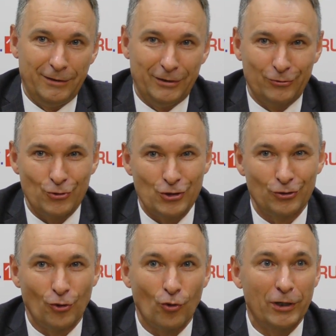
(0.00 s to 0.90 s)
Это как
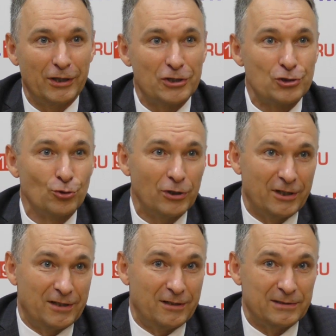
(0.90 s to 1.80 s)
очень долгая нужно?
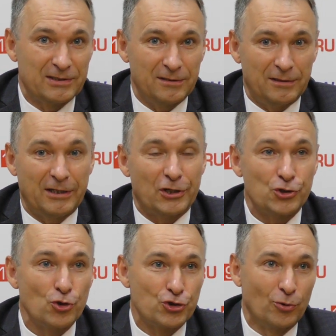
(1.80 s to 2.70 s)
история.
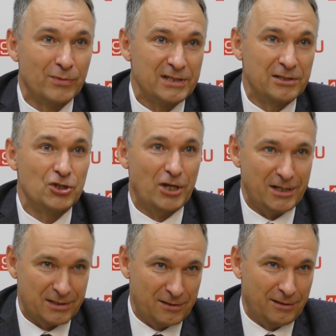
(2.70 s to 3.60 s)
Хорошо, что мы
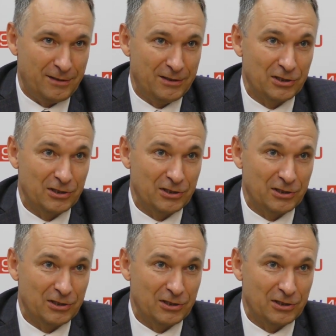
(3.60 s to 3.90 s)
сейчас а,